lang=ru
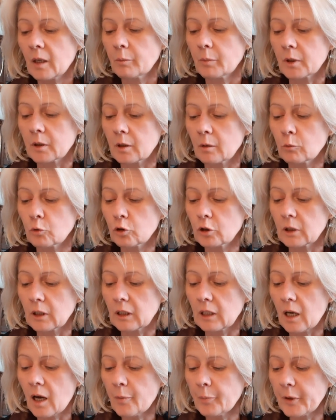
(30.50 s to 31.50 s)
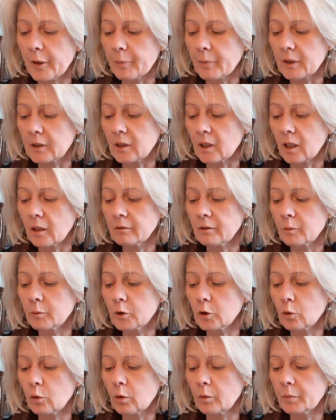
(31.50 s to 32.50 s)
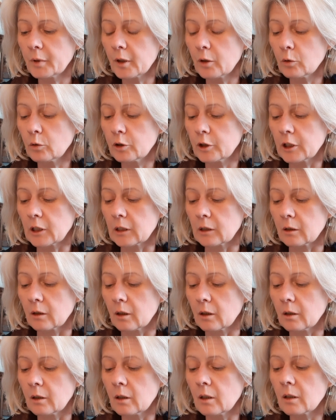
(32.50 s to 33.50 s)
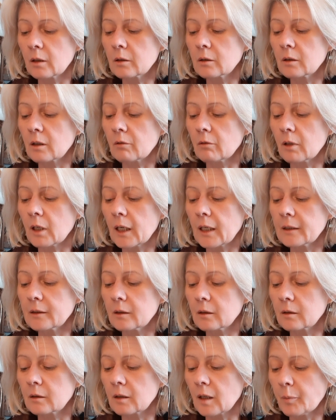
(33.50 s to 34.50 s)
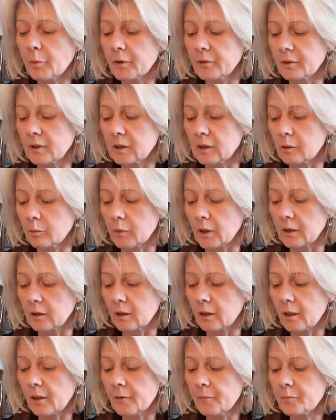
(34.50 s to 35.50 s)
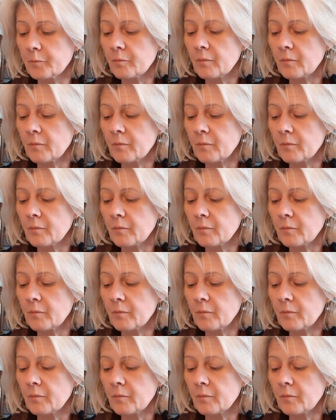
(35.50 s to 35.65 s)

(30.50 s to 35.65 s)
потому что я преподал вам доброе учение, не оставляйте заповеди моей,